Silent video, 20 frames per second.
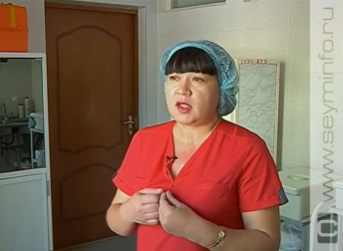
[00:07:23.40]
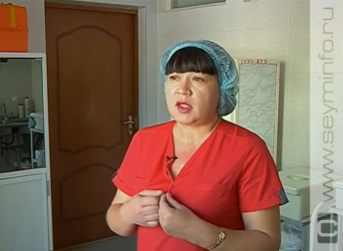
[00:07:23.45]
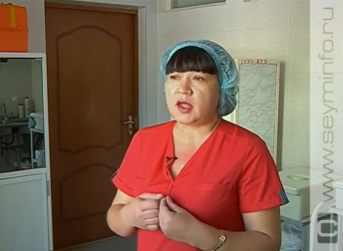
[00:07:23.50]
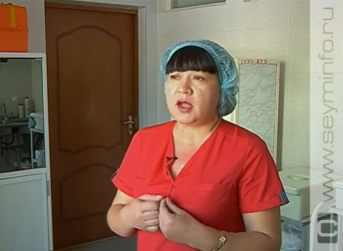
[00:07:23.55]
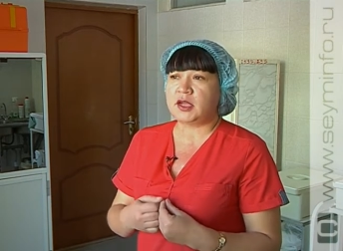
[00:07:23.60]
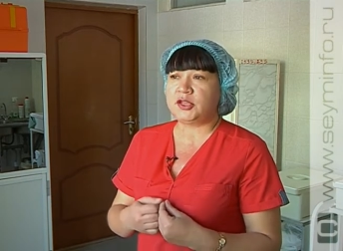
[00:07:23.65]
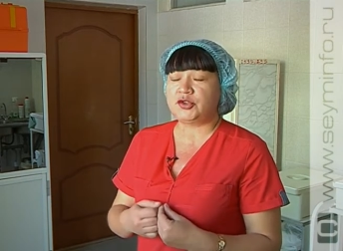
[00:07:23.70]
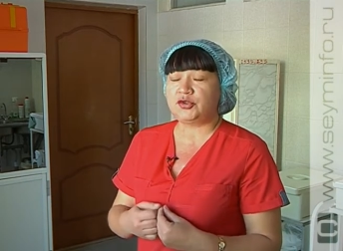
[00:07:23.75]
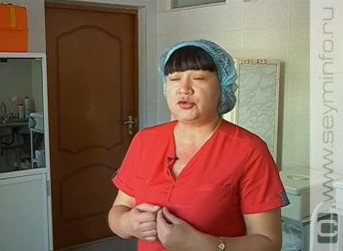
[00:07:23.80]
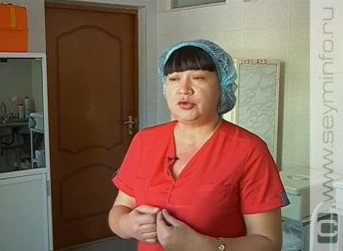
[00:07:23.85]

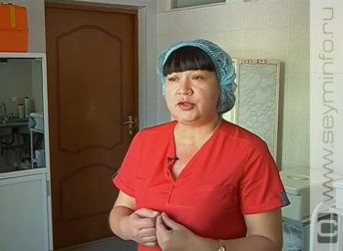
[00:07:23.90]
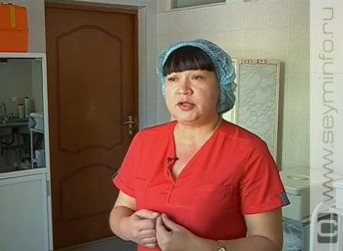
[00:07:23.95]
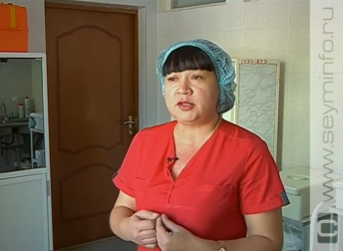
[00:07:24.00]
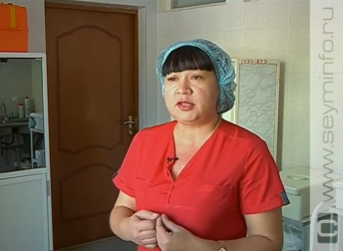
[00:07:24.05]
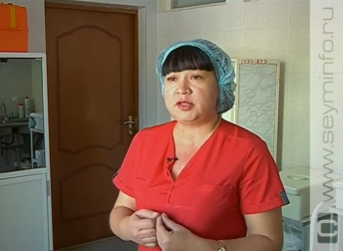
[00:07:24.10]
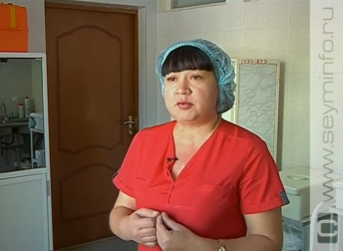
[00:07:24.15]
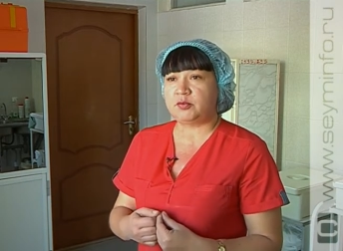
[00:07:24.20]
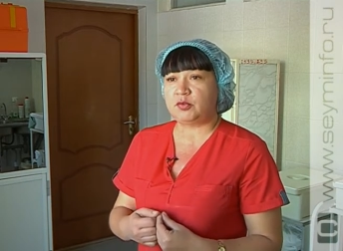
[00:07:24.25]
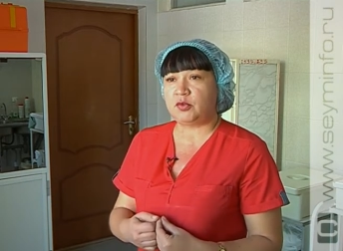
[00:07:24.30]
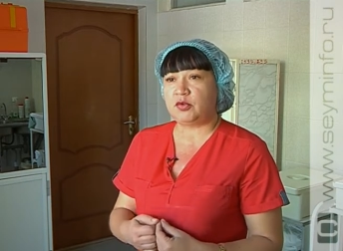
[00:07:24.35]

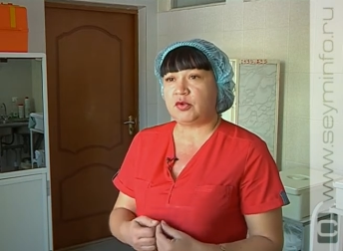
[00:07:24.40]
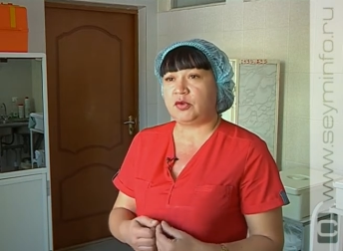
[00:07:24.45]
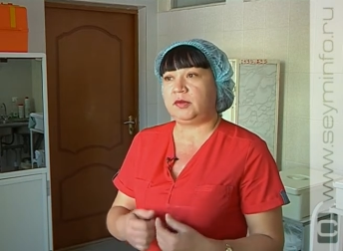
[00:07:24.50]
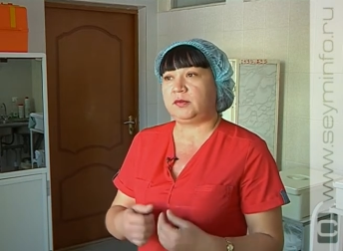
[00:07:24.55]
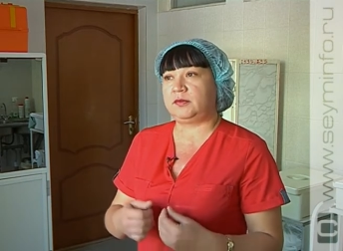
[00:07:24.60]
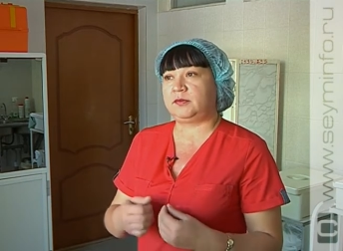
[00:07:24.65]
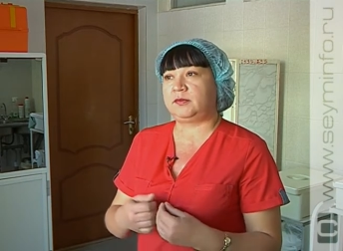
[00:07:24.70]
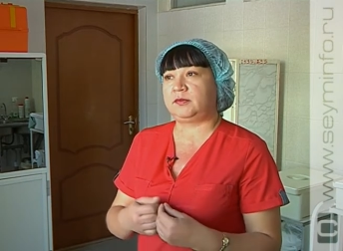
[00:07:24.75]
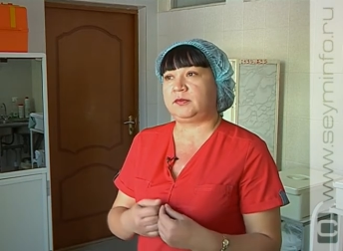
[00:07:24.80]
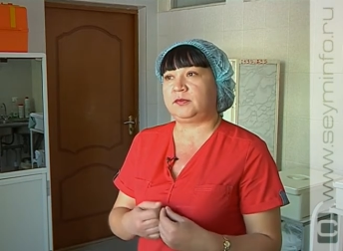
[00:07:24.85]
отчетность
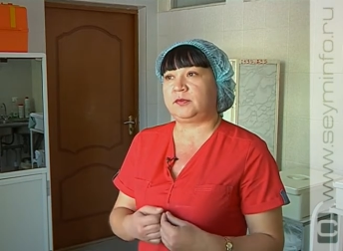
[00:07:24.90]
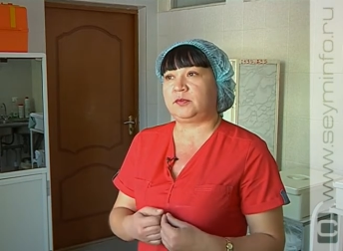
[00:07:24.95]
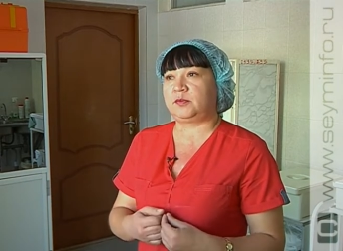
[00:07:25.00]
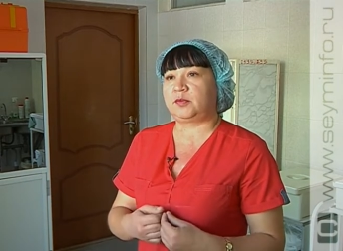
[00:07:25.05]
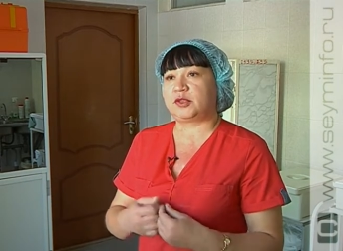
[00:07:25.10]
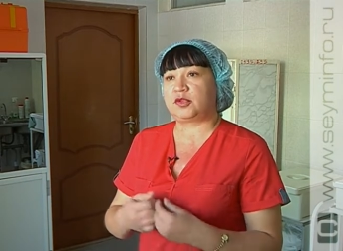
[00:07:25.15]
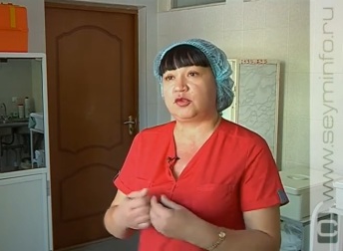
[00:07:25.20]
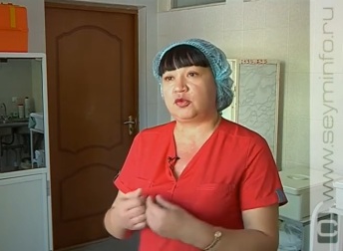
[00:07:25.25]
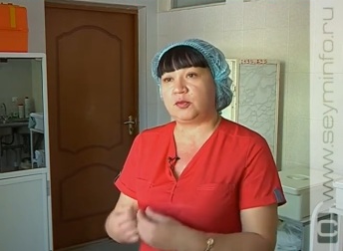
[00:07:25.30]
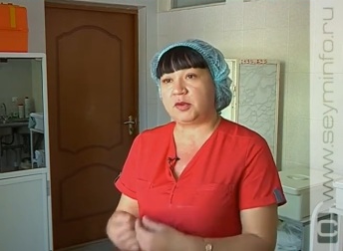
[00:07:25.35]
по
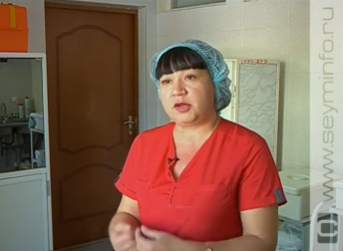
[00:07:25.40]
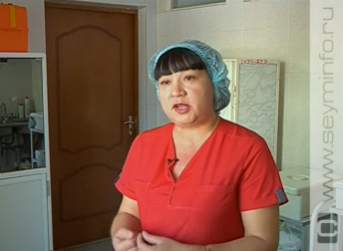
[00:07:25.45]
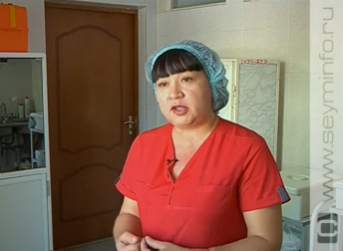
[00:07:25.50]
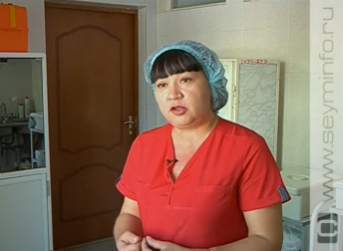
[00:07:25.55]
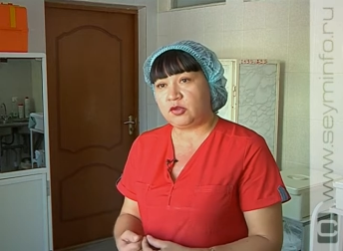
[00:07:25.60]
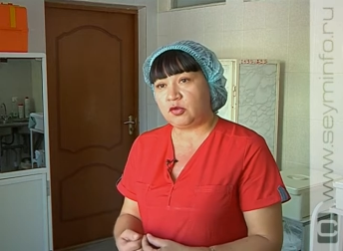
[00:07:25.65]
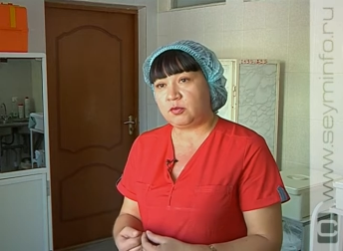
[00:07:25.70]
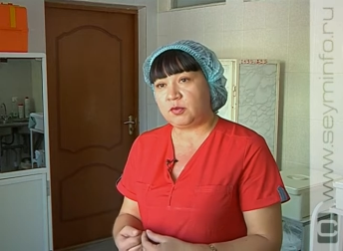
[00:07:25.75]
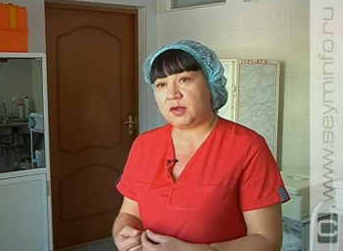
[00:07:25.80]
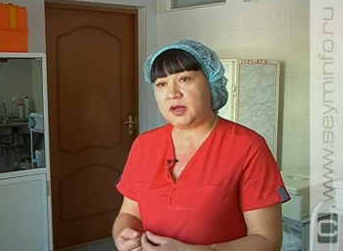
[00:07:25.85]

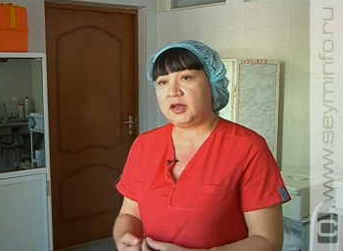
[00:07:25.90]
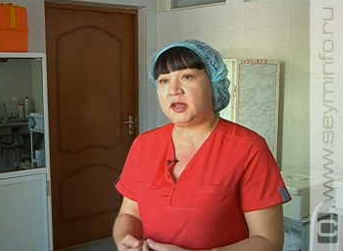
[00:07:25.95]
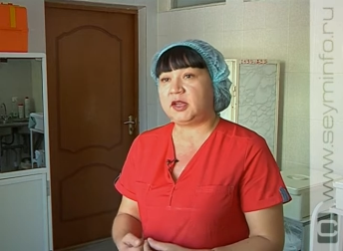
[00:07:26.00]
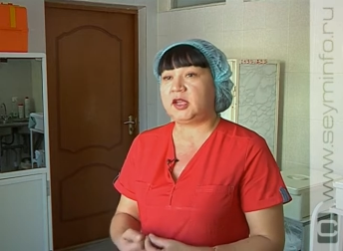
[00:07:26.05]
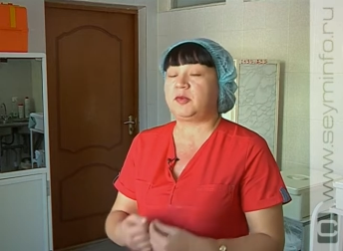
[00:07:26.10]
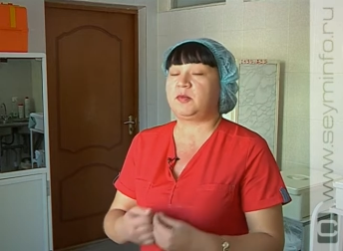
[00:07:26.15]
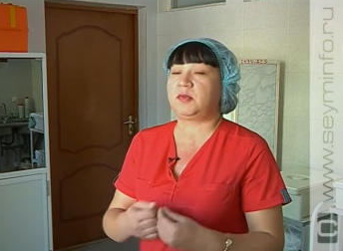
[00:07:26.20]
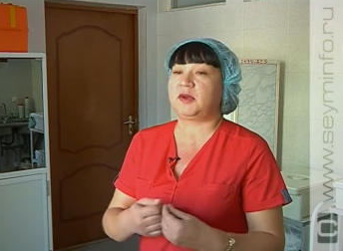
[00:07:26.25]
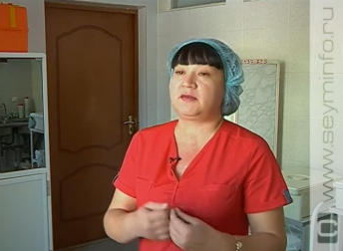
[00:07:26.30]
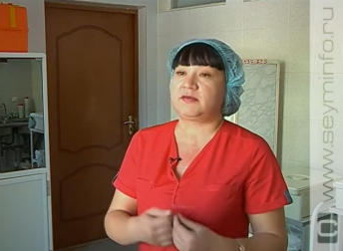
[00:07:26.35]
поступлению
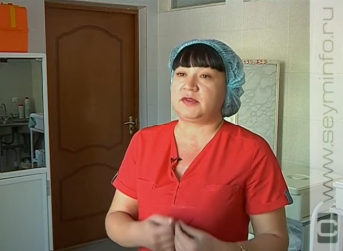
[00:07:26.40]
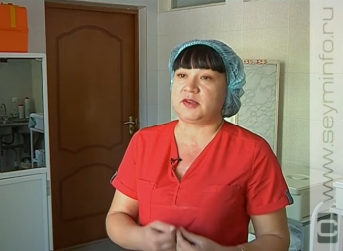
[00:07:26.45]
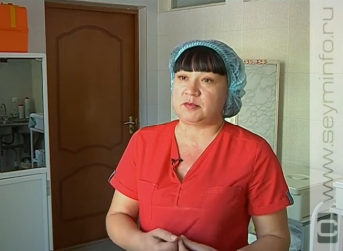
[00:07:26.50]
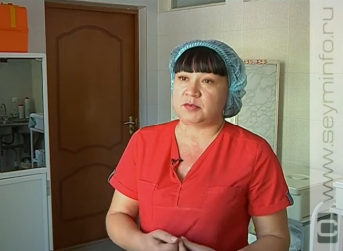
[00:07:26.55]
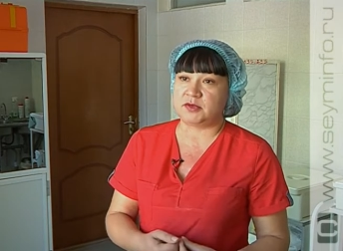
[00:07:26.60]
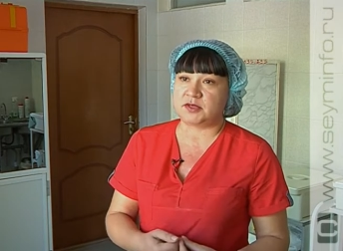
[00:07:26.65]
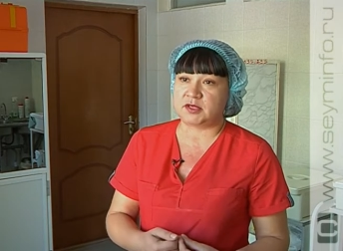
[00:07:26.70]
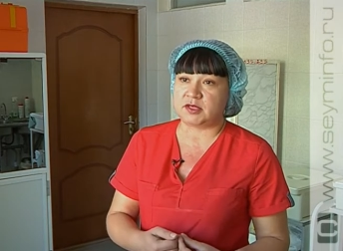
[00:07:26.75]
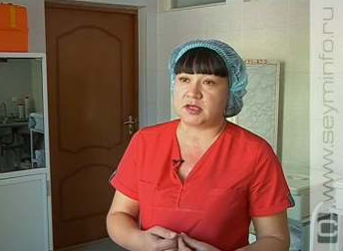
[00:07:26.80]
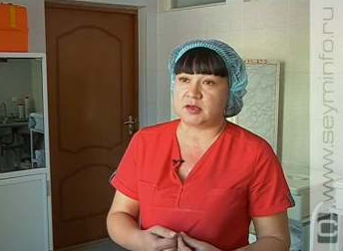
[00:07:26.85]
больных, по
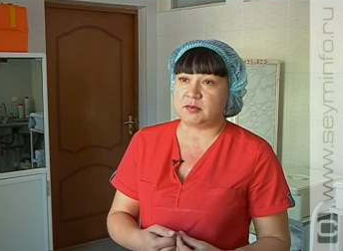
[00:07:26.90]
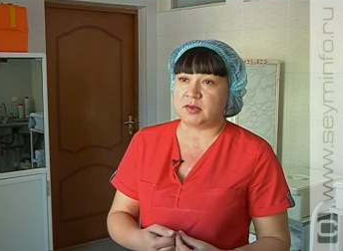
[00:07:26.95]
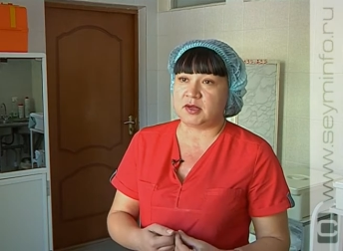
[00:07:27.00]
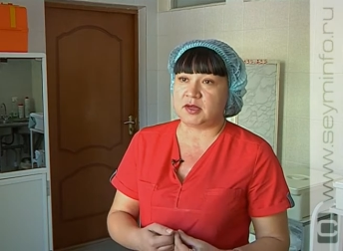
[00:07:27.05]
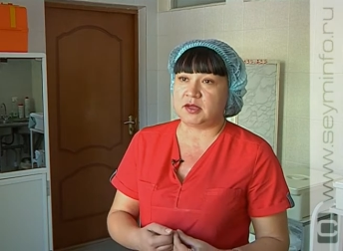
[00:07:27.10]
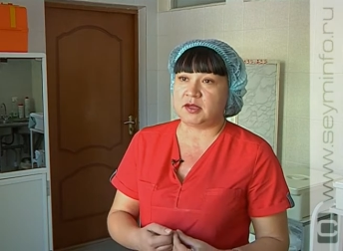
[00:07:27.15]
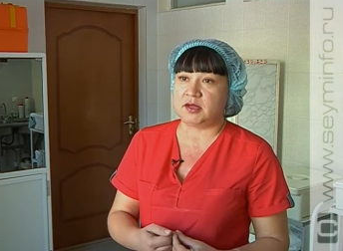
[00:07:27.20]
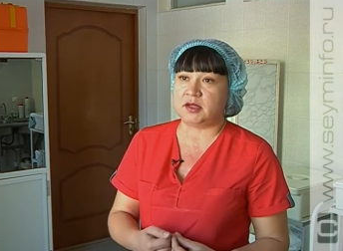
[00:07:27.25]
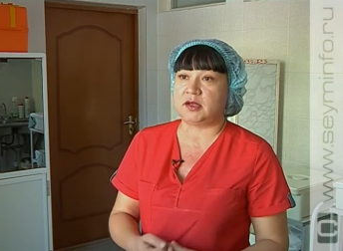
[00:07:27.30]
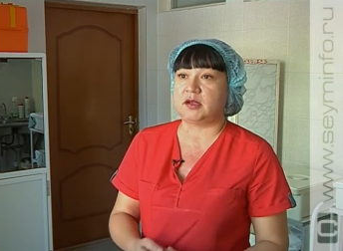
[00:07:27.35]
выписке
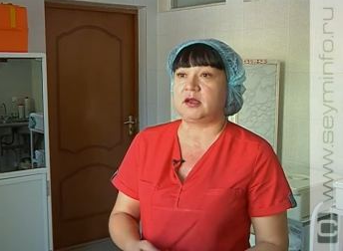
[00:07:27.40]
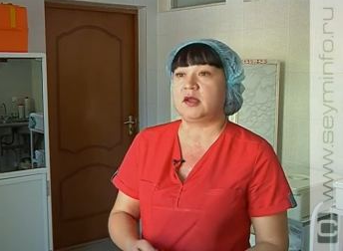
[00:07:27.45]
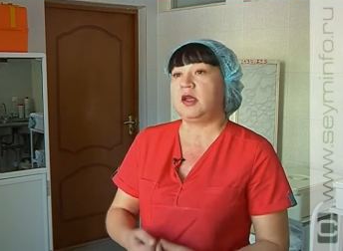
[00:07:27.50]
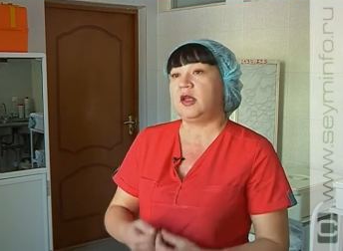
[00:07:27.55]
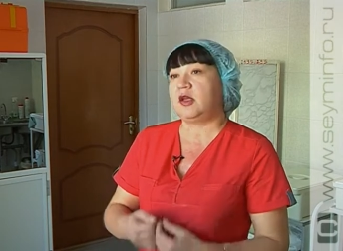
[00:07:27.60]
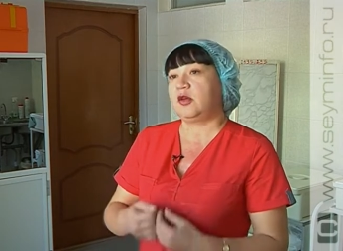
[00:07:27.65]
больных.